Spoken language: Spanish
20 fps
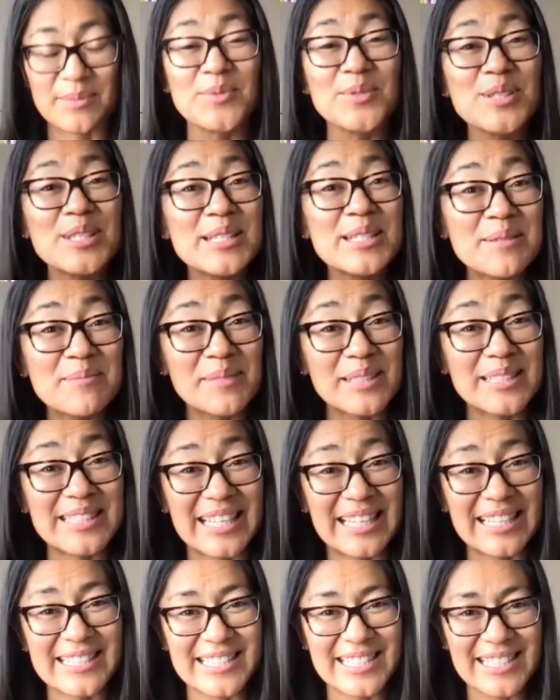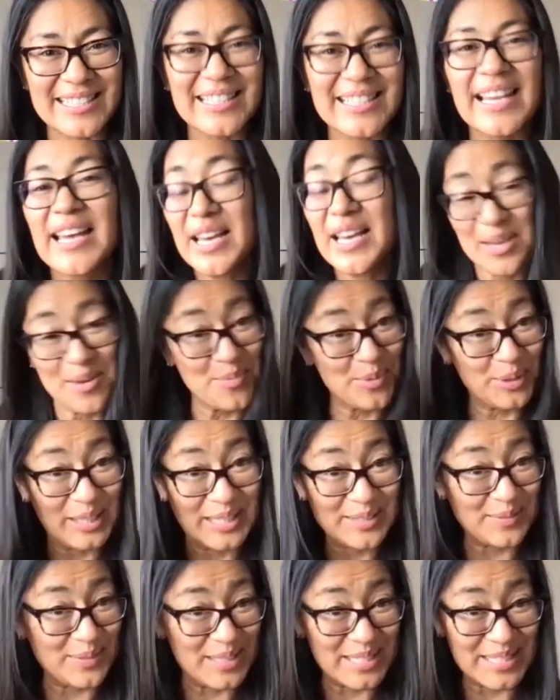Muchísimas gracias, gracias, y
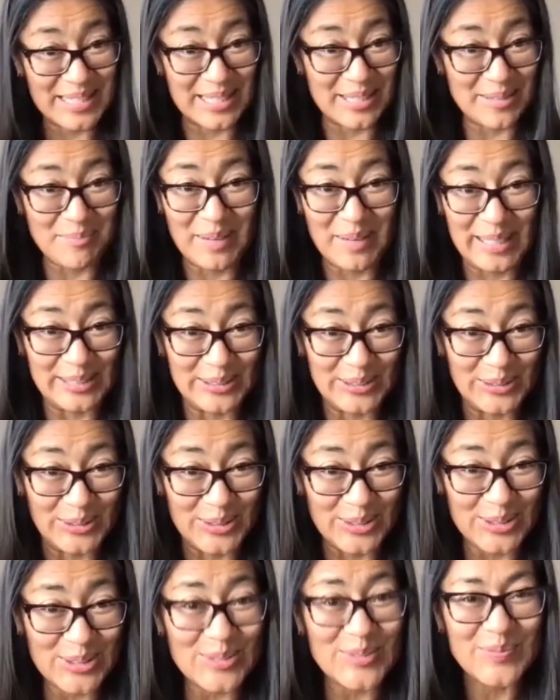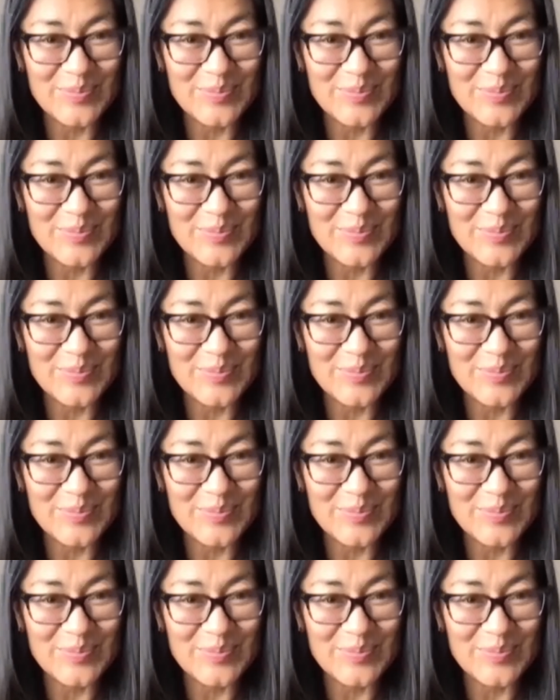buenas fiestas para todos.